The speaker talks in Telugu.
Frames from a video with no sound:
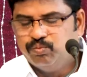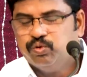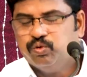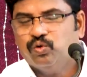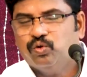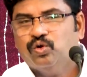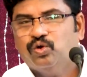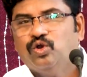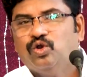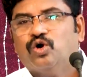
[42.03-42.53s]

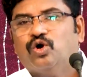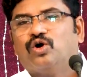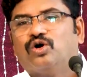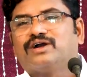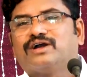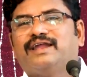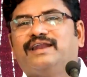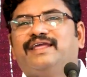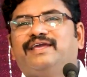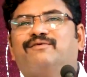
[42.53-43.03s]

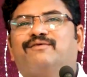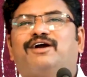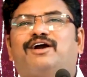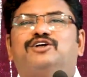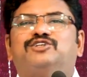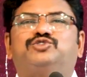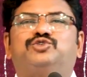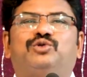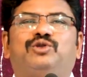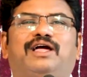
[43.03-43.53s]
భూలోక
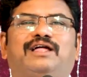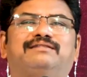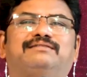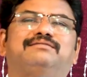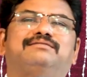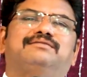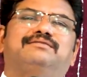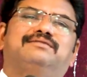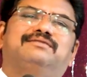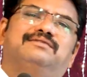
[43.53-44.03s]

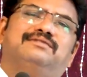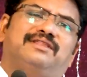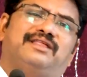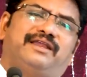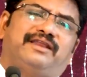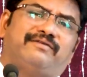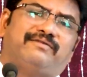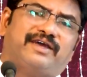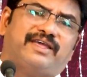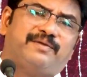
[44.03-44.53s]

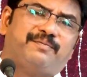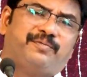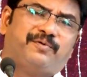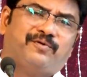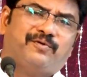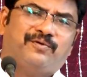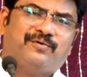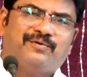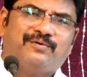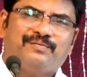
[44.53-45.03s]
నివాసులందరి
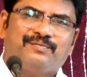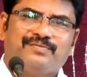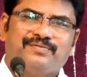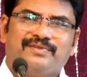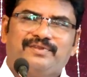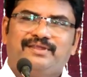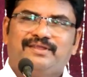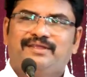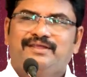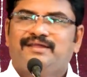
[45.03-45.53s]
వైపు
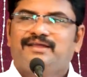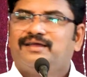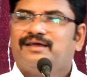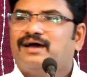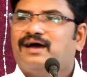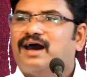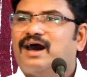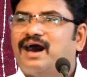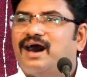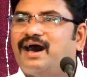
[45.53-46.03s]

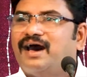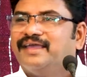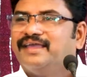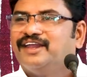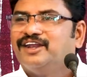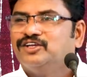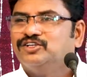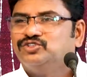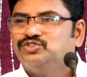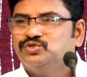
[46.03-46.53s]

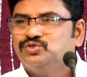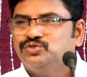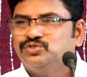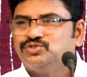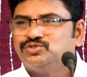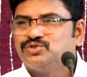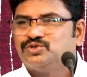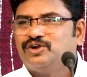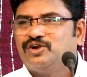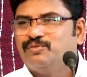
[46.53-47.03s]
ఆయన
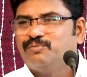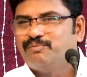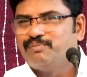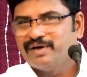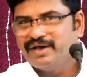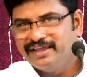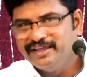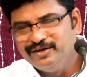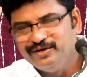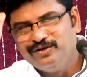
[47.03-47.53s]
చూచుచున్నాడు
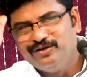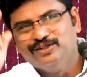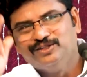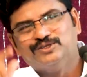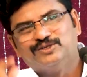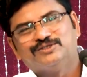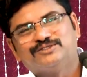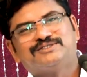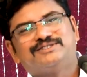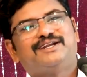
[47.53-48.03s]
పైనుండి
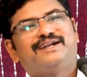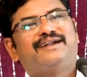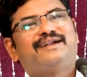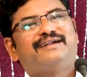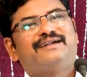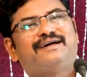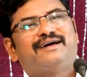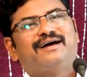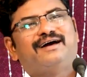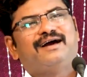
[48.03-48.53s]

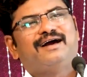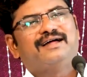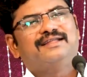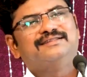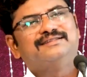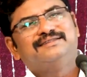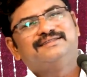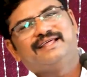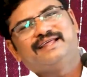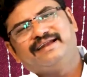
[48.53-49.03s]
చూస్తున్నాడట
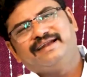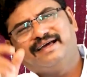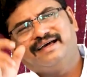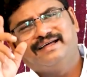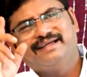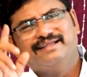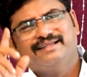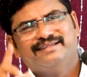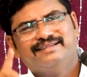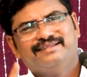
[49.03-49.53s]
అందరినా
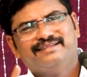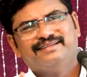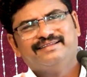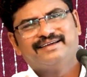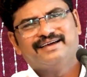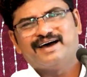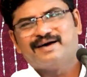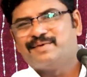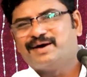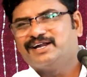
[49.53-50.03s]

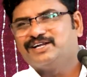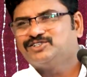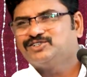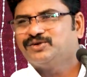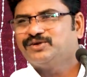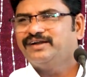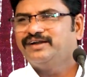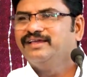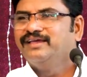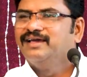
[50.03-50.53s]
ఆ మాట
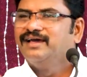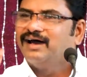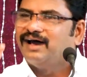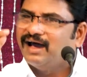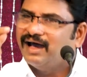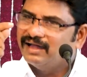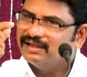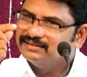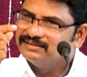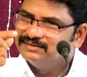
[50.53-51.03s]
చూడండి
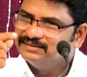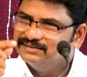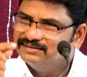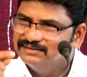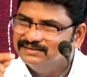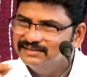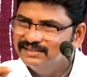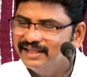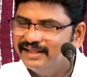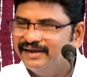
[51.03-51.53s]

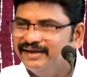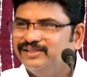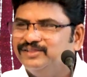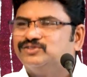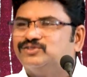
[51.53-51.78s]
అందరినీ